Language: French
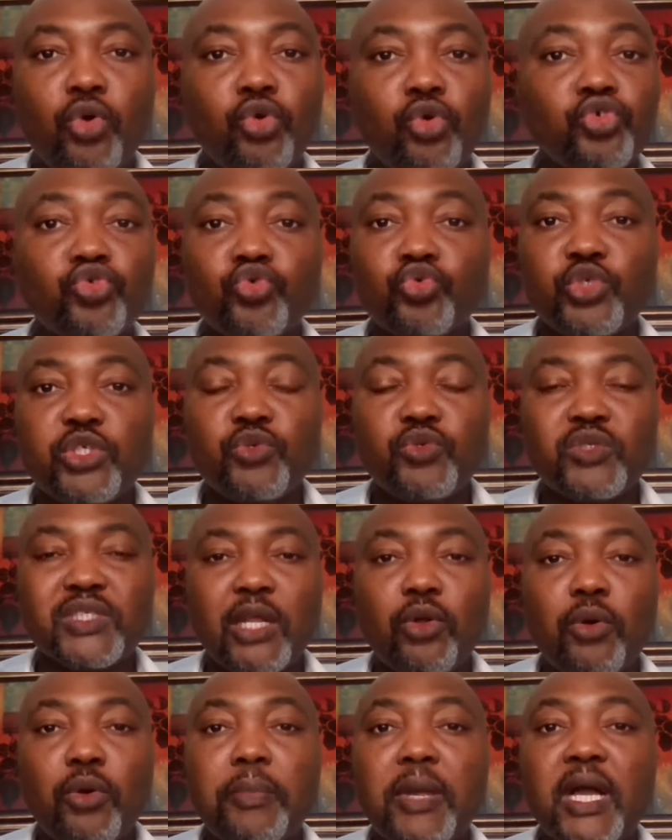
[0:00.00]
Aujourd'hui,
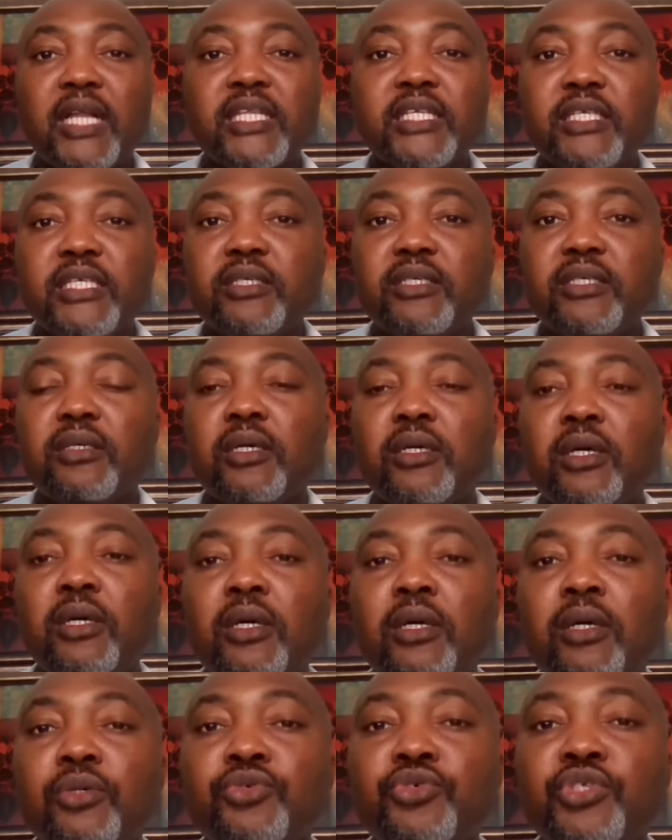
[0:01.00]
nous allons parler
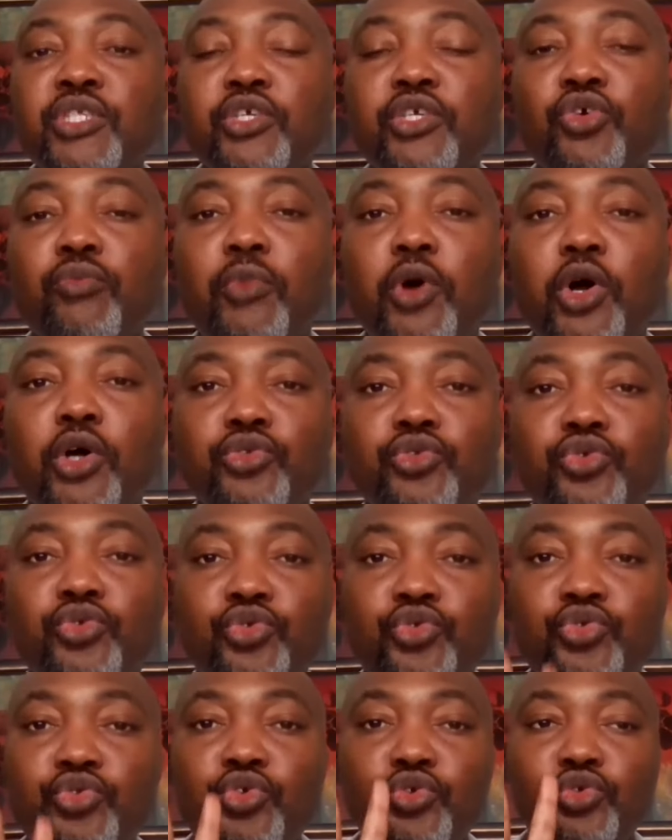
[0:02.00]
euh, uniquement
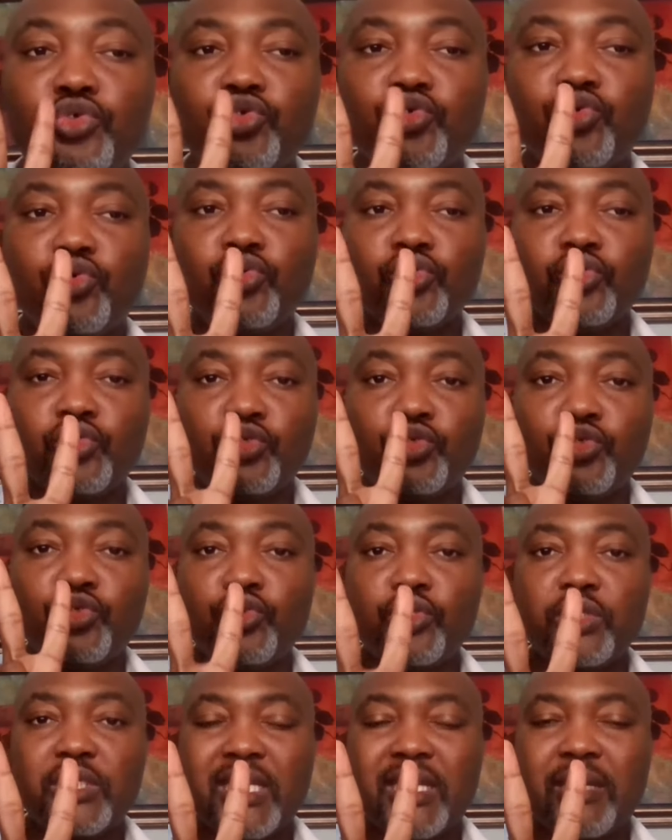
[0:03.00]
de deux choses,
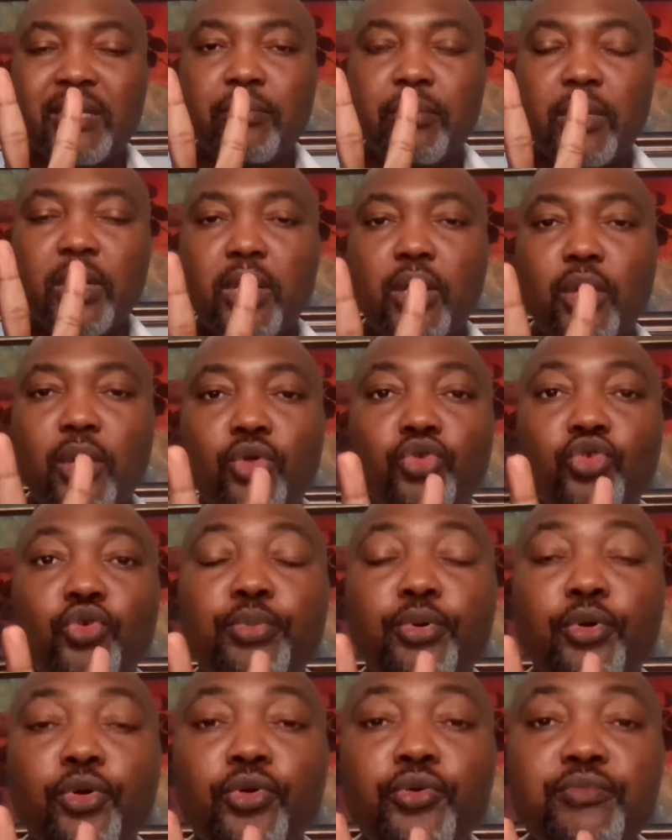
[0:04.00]
deux thèmes.
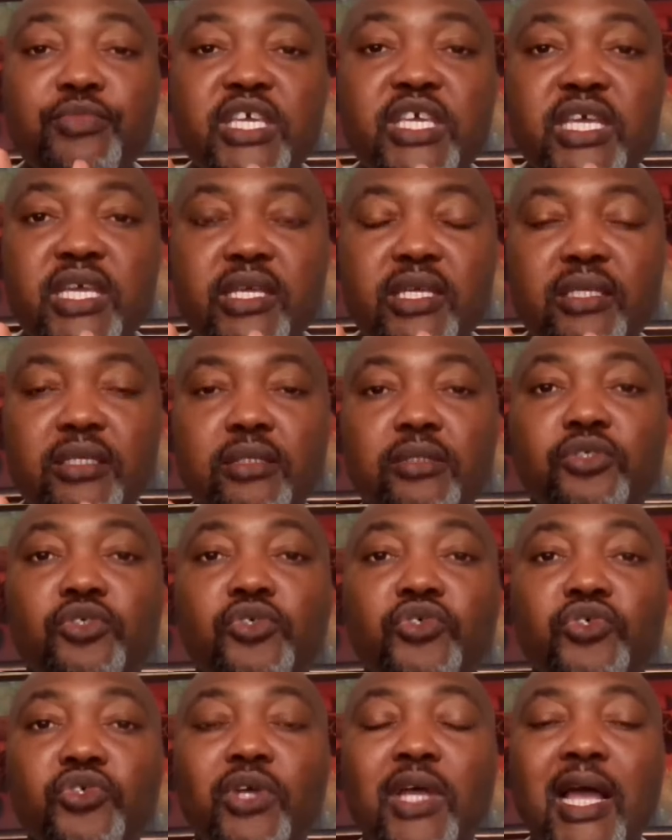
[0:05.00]
Le premier,
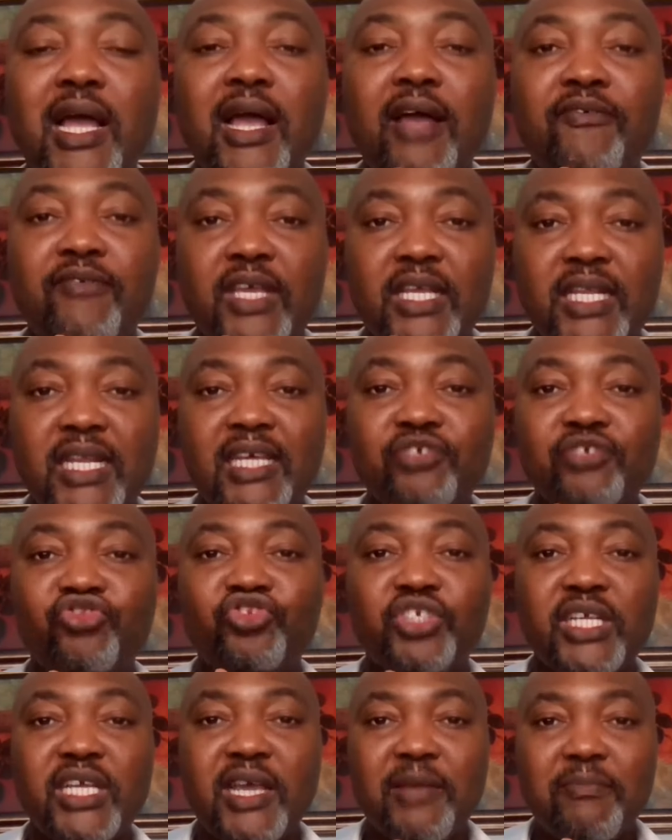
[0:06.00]
ce sera avec la
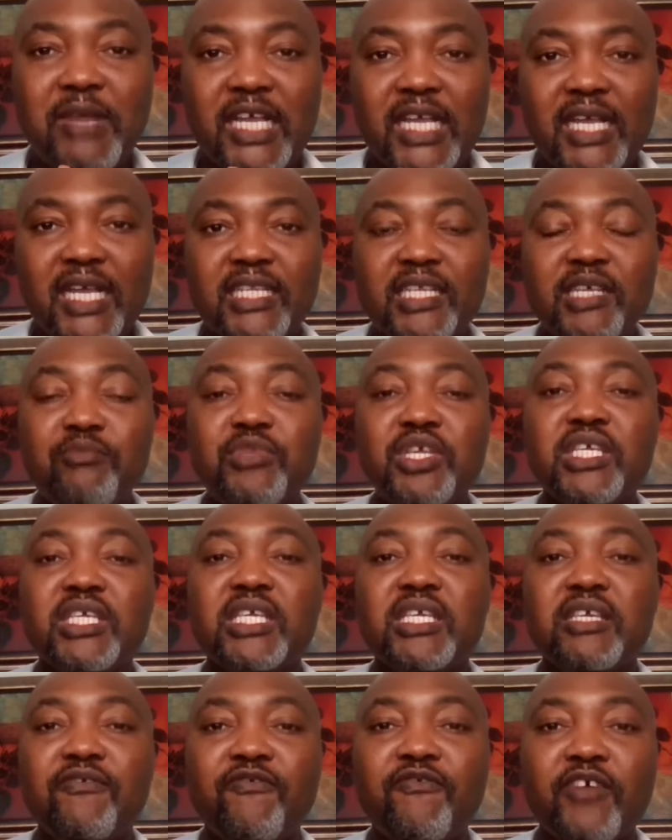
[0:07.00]
GM
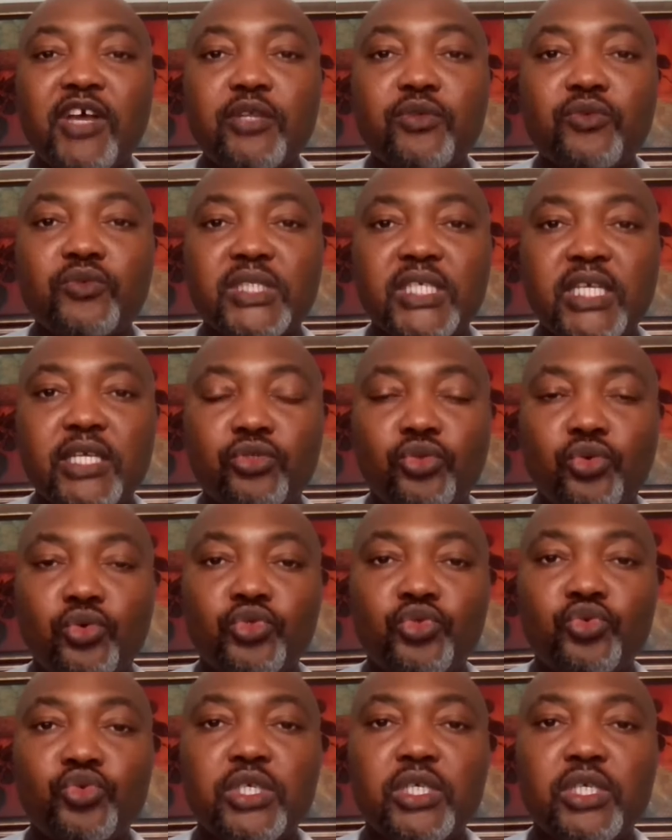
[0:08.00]
Academy qui va nous
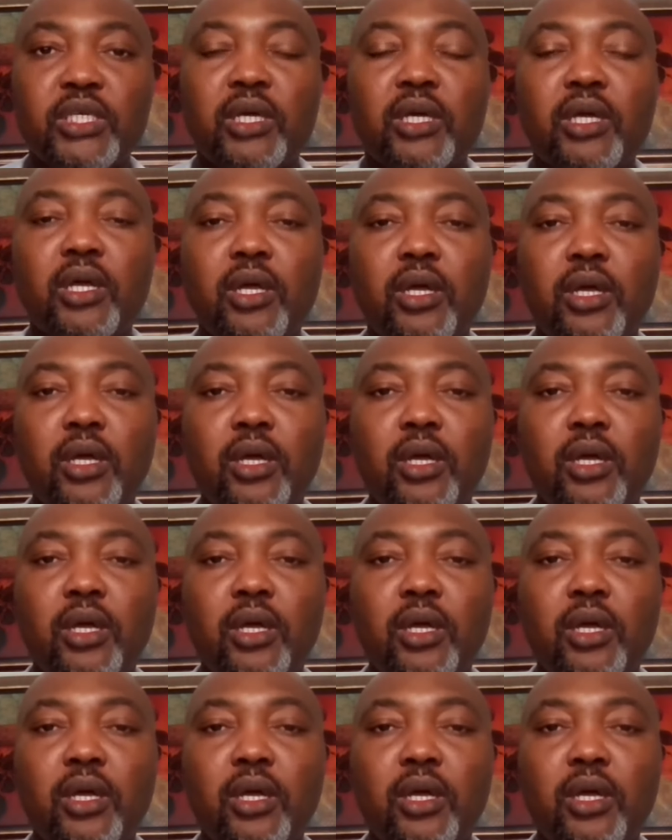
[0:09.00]
introduire